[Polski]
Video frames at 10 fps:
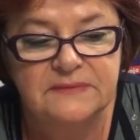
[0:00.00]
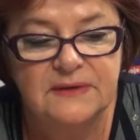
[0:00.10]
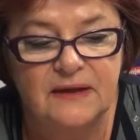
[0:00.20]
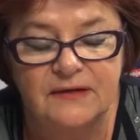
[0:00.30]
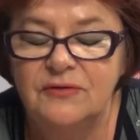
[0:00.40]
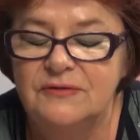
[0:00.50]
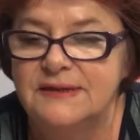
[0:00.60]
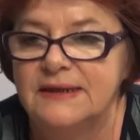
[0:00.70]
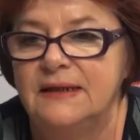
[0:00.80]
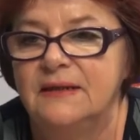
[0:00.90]

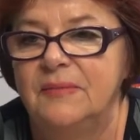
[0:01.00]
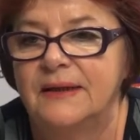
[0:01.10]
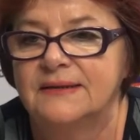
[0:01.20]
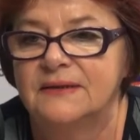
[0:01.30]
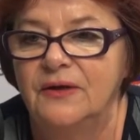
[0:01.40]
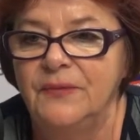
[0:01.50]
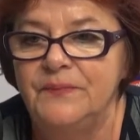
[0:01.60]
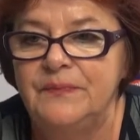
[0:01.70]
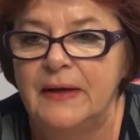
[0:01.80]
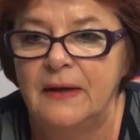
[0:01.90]
rewolucyjny bardzo,
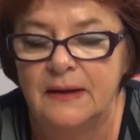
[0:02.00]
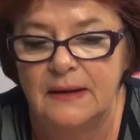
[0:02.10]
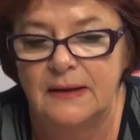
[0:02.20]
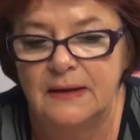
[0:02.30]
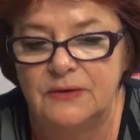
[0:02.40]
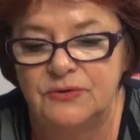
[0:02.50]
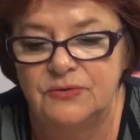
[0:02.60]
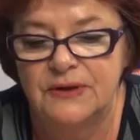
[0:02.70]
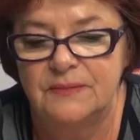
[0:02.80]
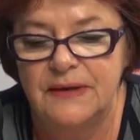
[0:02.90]
E,
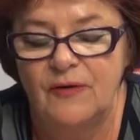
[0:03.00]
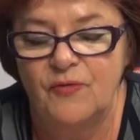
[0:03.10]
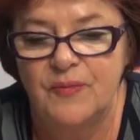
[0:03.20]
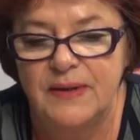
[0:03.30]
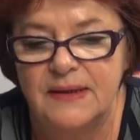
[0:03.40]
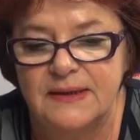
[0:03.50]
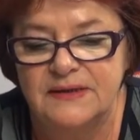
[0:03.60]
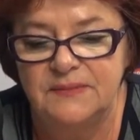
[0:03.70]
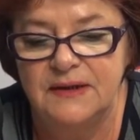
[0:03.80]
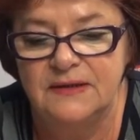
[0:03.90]
który miałby
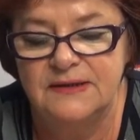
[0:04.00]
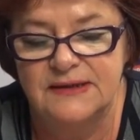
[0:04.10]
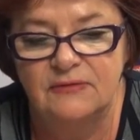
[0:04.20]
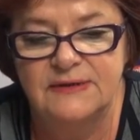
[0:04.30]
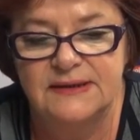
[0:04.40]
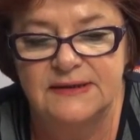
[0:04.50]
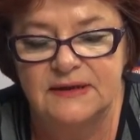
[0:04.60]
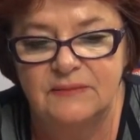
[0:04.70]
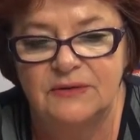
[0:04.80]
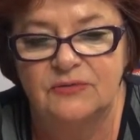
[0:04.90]
zmienić cały
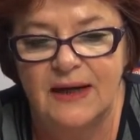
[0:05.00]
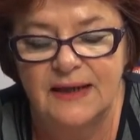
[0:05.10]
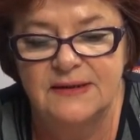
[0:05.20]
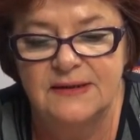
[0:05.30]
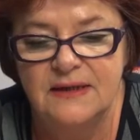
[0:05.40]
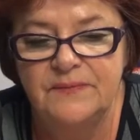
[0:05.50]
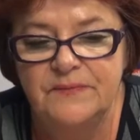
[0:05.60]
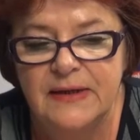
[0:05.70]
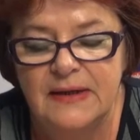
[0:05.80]
system edukacji,